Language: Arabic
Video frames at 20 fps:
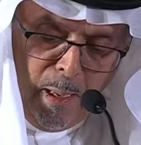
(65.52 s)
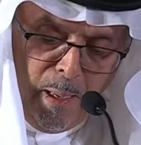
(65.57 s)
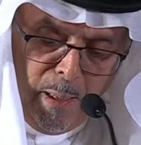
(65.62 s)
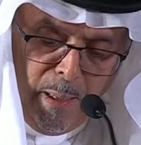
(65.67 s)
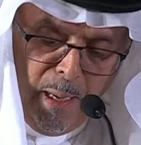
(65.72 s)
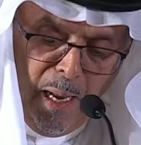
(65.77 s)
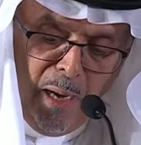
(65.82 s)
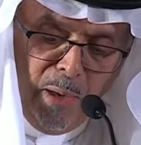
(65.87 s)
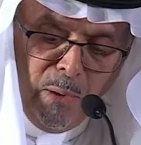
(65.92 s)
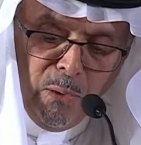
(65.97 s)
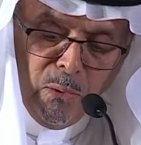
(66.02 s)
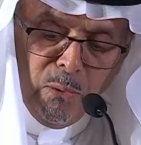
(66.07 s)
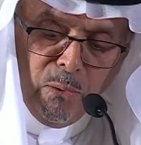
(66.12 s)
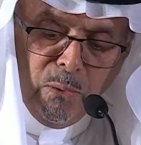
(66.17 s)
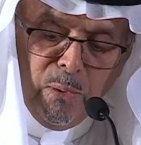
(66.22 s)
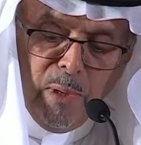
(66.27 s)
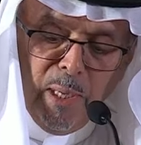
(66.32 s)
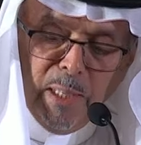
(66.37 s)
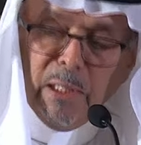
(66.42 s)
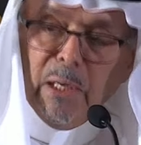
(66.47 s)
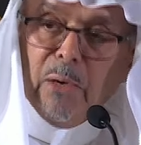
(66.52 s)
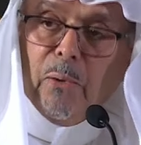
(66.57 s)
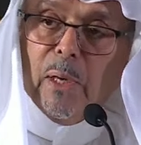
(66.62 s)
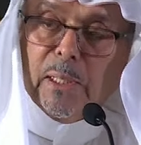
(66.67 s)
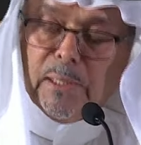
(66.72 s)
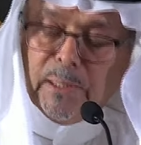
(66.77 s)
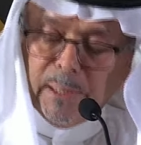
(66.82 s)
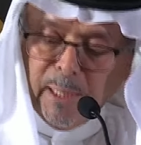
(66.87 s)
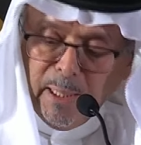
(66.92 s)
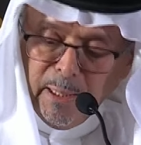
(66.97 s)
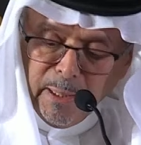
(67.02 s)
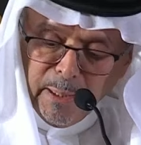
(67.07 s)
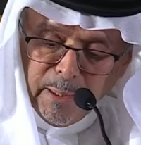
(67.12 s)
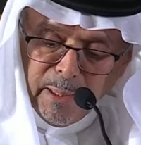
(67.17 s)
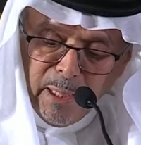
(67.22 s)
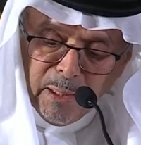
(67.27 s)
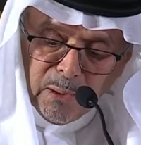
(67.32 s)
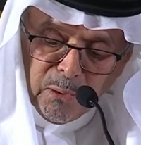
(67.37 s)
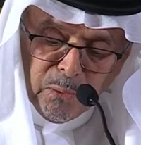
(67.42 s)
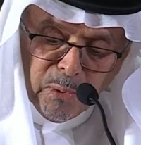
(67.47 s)
نحن أيها
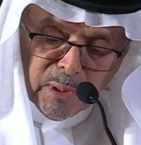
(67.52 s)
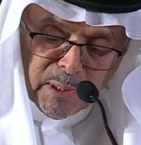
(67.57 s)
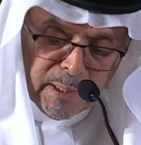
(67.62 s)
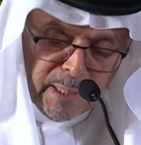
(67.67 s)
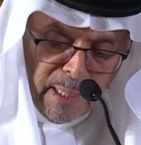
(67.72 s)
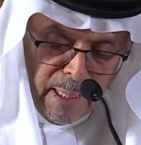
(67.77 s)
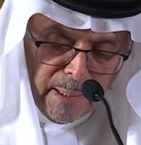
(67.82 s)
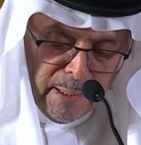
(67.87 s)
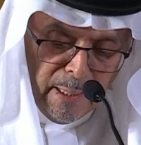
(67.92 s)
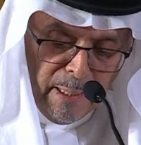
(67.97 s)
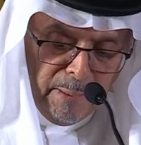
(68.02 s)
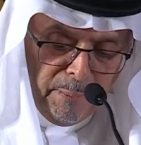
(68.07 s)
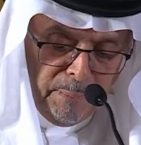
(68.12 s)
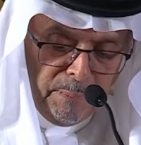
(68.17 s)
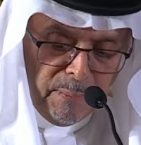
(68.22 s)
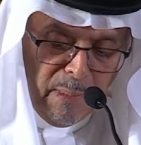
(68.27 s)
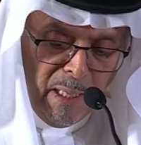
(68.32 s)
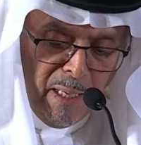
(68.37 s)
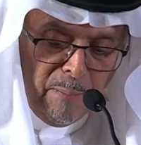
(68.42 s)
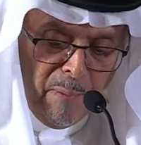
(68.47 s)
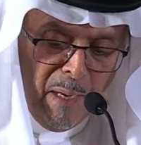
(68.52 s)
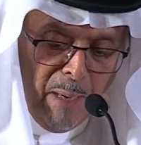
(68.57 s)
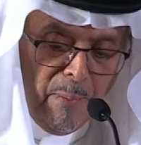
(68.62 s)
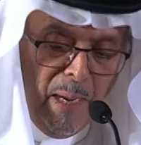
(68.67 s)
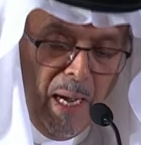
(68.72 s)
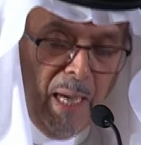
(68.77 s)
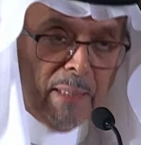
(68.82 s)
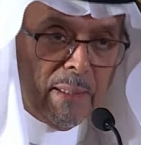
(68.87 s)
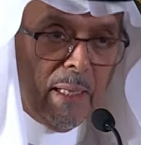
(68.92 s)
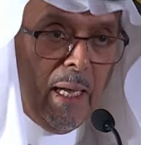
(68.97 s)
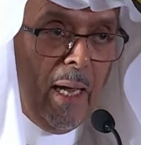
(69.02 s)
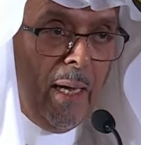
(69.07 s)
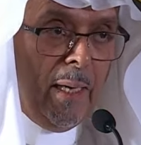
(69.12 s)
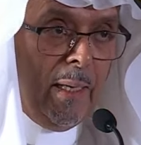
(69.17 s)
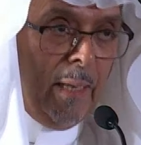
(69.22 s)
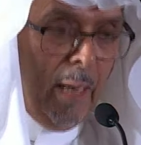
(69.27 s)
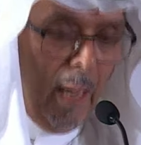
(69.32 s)
السيدات والسادة أمام عطاء